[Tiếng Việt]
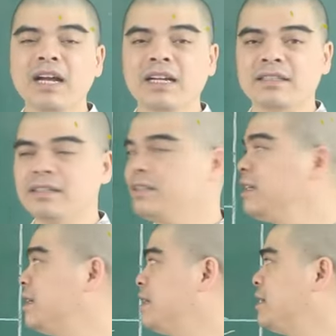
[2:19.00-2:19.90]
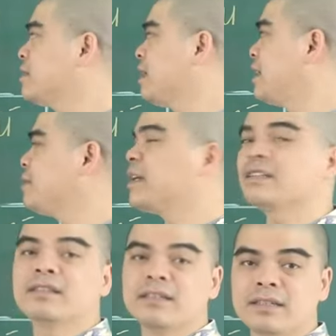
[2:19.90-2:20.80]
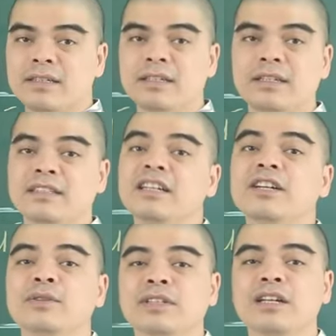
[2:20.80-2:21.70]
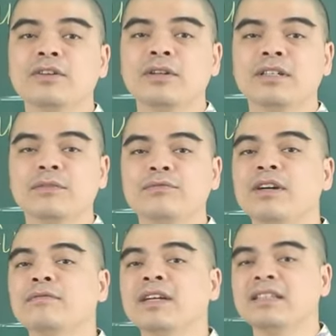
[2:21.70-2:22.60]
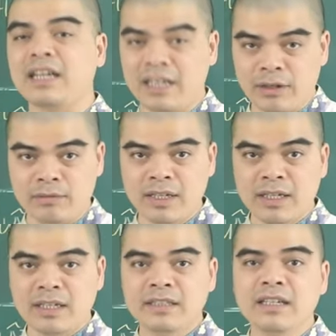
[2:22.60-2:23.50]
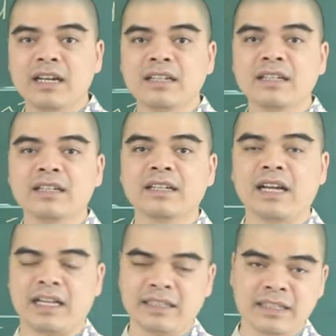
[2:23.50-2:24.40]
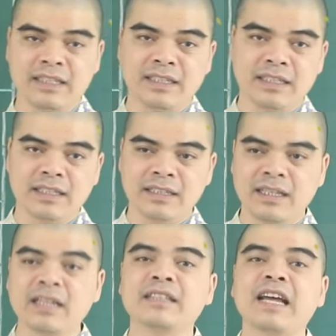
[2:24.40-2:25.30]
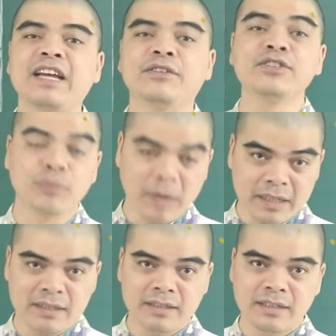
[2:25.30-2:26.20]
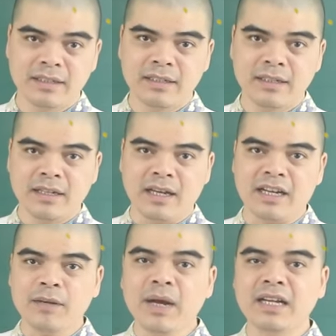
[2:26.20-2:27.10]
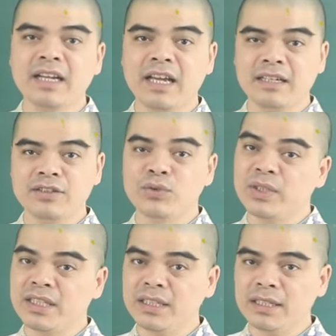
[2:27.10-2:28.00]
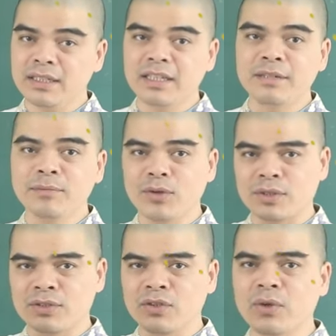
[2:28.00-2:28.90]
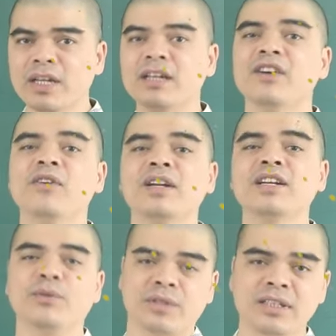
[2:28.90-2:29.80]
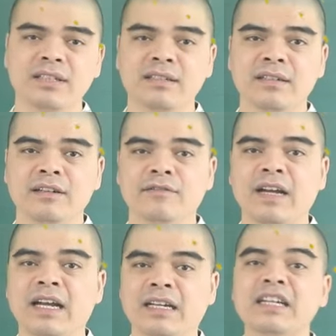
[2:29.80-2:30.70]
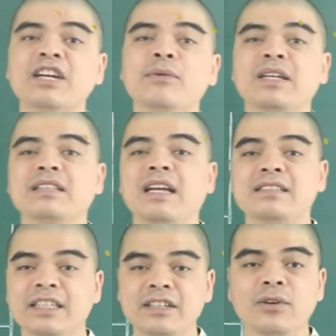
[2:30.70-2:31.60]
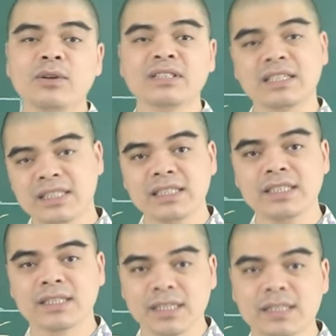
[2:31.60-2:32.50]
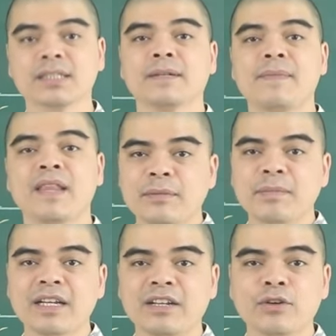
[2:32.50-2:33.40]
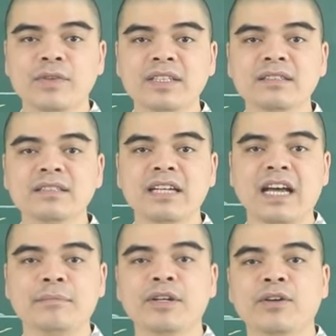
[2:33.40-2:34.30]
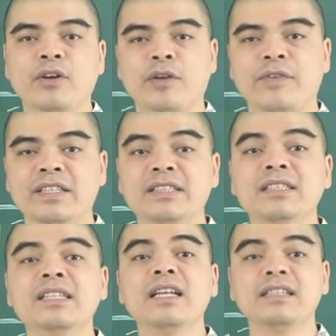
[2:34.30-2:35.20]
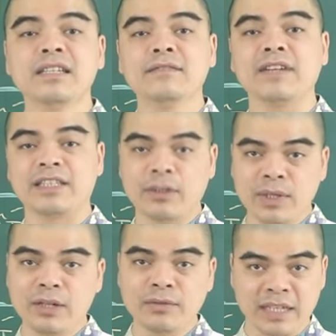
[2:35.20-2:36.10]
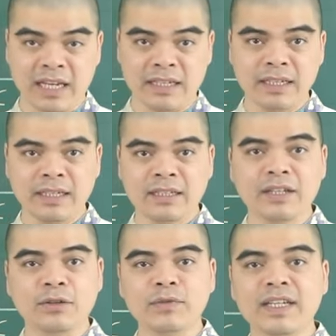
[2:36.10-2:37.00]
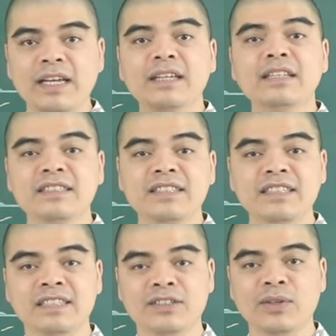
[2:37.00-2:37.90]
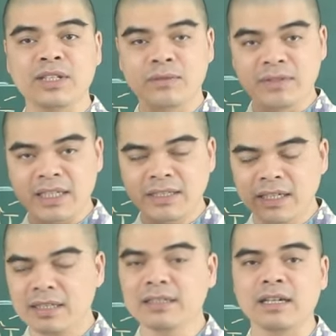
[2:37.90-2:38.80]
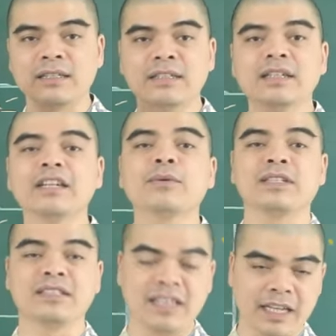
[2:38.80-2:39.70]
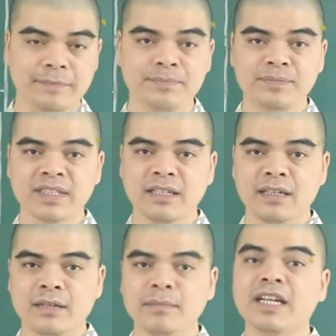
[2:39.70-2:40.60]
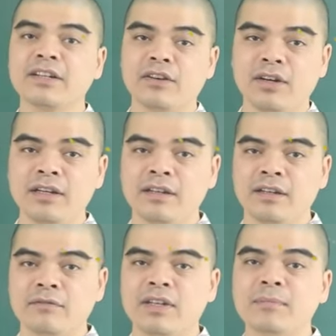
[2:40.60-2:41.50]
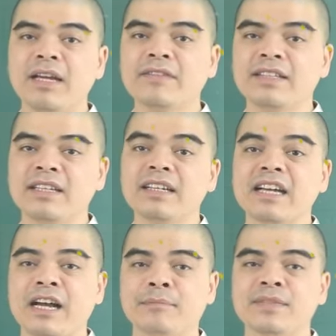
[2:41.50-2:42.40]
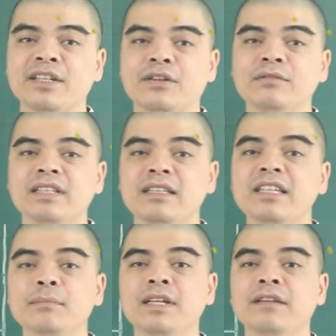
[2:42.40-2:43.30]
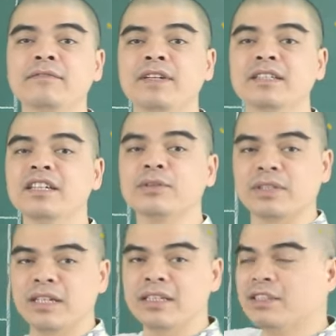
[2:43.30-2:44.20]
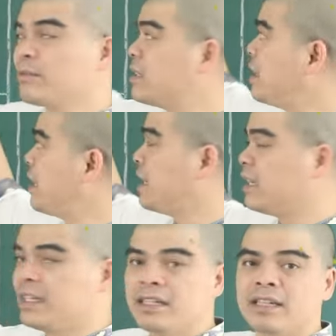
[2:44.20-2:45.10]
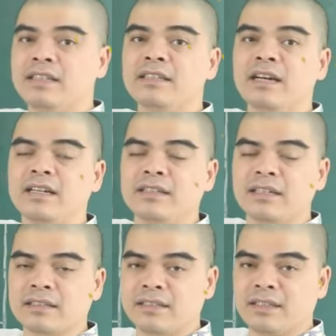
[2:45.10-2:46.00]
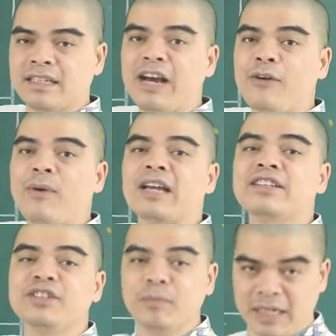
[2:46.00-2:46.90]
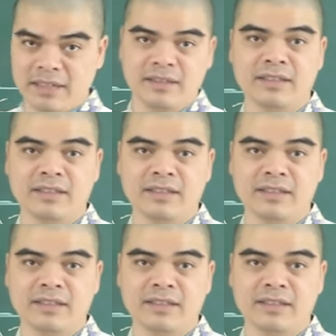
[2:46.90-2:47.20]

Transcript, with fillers: ba ngày tới thì thứ hai, thứ ba, thứ tư ấy, những người tuổi thân còn được vượng vận tài lộc nhờ được cả gì thần tài nó chiếu mệnh. À, các bạn nên chú ý đến một số cái cơ hội đầu tư và các kế hoạch tài chính có giá trị thực, đặc biệt là đối với những dự án mà đòi hỏi về sự kiên nhẫn và tích lũy lâu dài thì quý vị hãy kiên trì rồi cũng sẽ nhận được những kết quả xứng đáng. Bên cạnh đó, vận may về tình cảm thì cũng sẽ tìm đến với những người tuổi thân trong thời gian này nhờ được gì đào hoa nó chiếu mệnh.